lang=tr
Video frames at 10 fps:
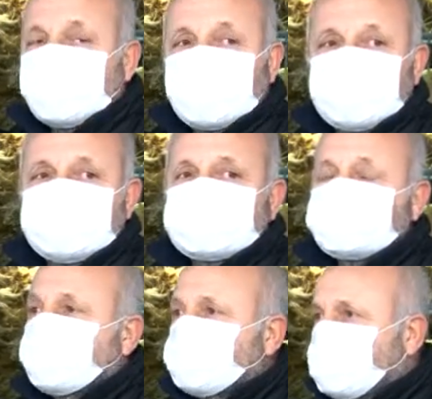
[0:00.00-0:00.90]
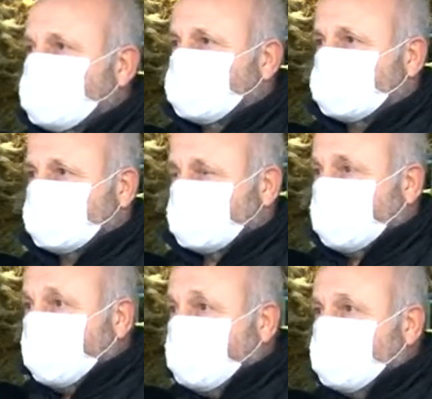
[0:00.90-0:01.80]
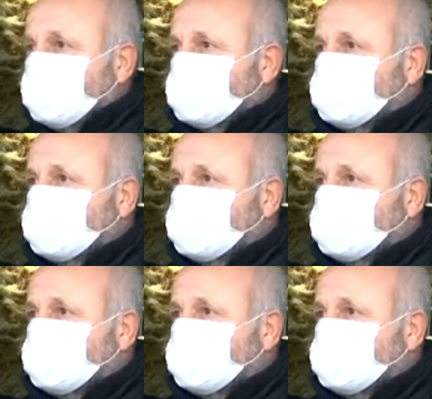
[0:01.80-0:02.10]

annesinden görmüş el yapımı